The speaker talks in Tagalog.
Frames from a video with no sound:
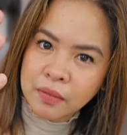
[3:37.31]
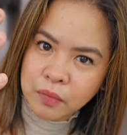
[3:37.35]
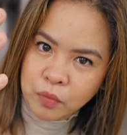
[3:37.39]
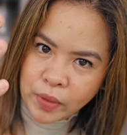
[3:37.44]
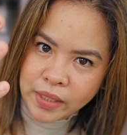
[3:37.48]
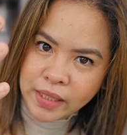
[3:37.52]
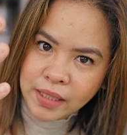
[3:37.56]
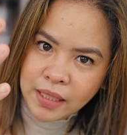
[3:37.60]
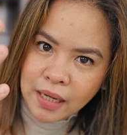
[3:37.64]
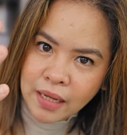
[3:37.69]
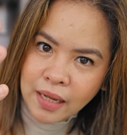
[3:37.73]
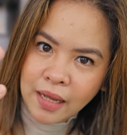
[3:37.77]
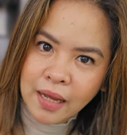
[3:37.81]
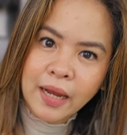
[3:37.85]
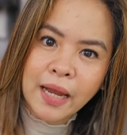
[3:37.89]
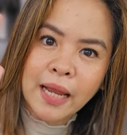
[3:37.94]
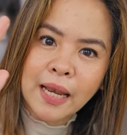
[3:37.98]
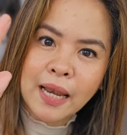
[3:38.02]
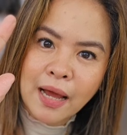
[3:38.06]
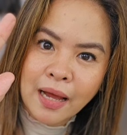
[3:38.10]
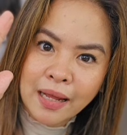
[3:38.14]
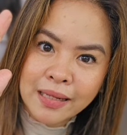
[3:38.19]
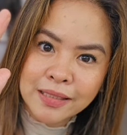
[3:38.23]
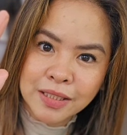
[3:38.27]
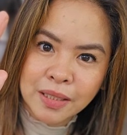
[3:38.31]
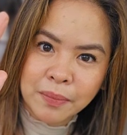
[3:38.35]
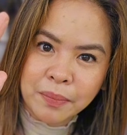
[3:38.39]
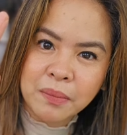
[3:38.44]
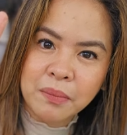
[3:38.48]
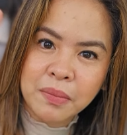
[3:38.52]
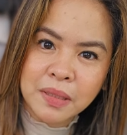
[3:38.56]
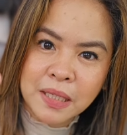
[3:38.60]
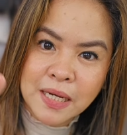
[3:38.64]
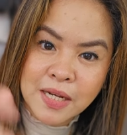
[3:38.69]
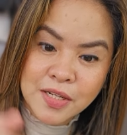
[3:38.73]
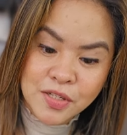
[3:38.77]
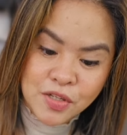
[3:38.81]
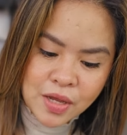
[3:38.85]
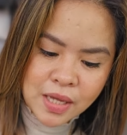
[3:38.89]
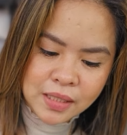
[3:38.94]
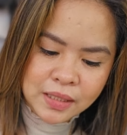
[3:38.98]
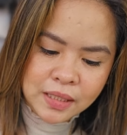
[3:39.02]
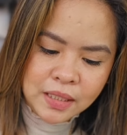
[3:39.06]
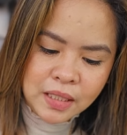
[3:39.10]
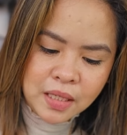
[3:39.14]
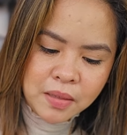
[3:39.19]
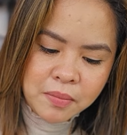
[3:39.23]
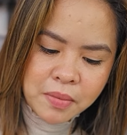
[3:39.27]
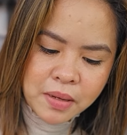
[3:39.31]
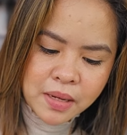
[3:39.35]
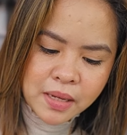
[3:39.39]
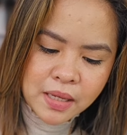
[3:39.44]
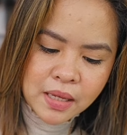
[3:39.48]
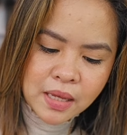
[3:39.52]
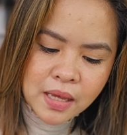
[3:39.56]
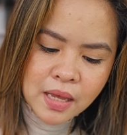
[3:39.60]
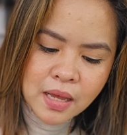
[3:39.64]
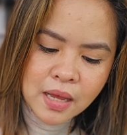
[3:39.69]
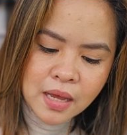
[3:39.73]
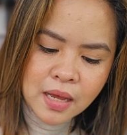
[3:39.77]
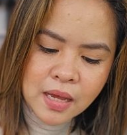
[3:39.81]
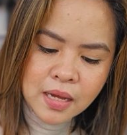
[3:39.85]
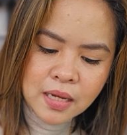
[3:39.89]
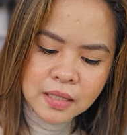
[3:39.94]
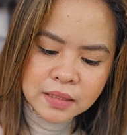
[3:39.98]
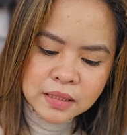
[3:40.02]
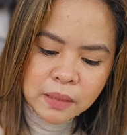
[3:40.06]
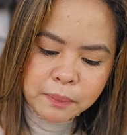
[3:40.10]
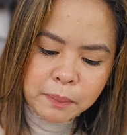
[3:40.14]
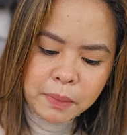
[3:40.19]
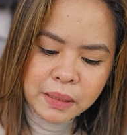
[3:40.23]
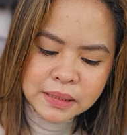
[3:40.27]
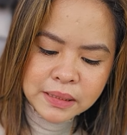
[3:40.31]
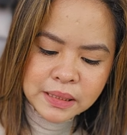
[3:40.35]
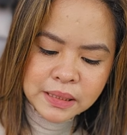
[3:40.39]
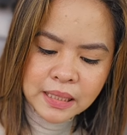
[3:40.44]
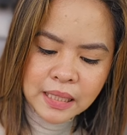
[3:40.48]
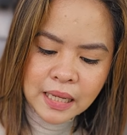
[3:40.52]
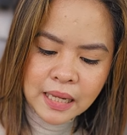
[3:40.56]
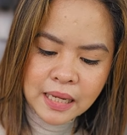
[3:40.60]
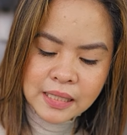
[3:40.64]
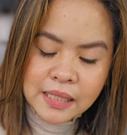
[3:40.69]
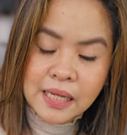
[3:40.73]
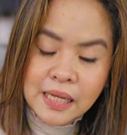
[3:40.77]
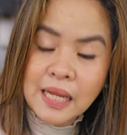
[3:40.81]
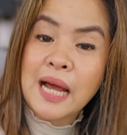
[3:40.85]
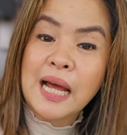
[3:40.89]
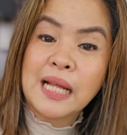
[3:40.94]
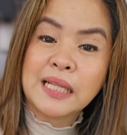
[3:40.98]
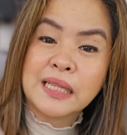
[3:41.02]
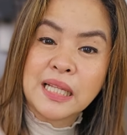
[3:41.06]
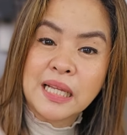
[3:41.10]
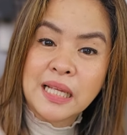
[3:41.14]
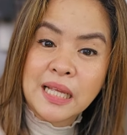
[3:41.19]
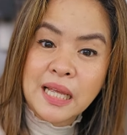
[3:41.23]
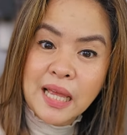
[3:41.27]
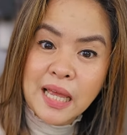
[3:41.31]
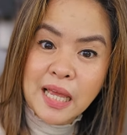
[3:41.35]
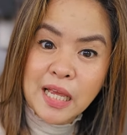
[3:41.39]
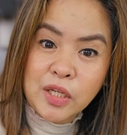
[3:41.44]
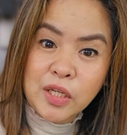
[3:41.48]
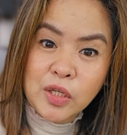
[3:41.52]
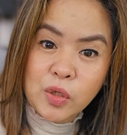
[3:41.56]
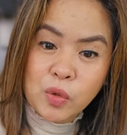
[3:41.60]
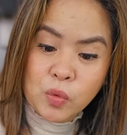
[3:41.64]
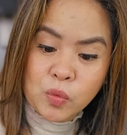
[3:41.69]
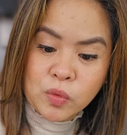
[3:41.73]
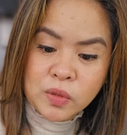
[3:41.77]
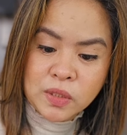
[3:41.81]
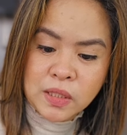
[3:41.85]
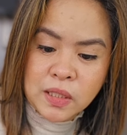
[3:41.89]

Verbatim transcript: Wait lang ha, kailangan syempre marinis ang ating kamay sa pagtanggal ng ating egg yolk.